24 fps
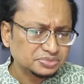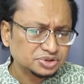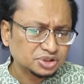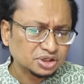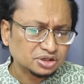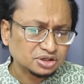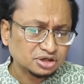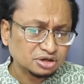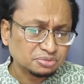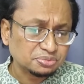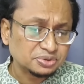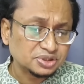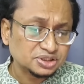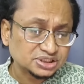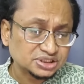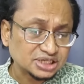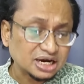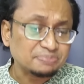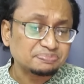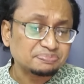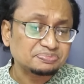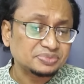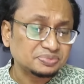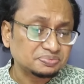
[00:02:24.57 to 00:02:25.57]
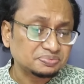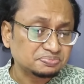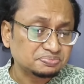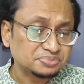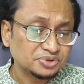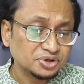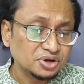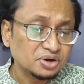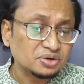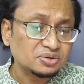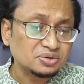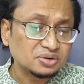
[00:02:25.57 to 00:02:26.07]
সরকারের উপরে চাপ
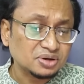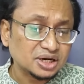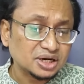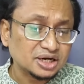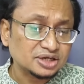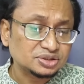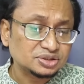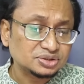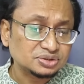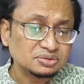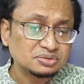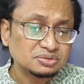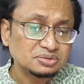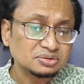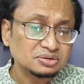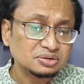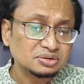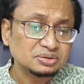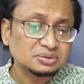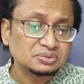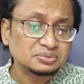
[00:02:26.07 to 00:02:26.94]
প্রয়োগ করার জন্য